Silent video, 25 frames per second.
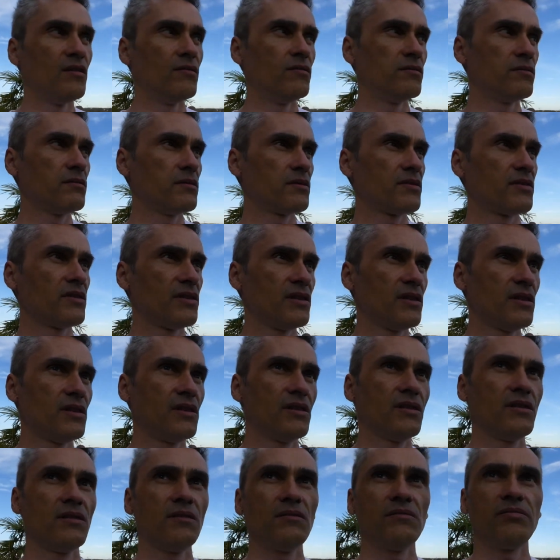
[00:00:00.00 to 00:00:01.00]
wo
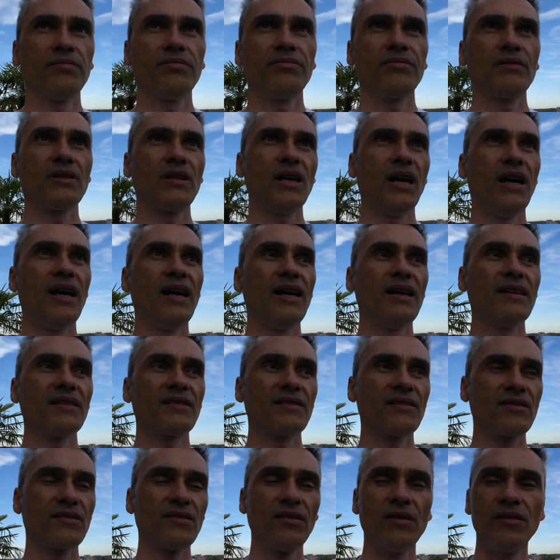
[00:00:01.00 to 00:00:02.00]
sie
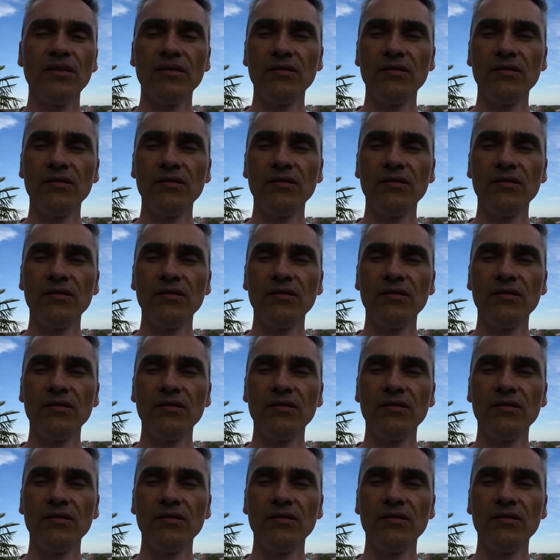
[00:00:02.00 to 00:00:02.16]
Gas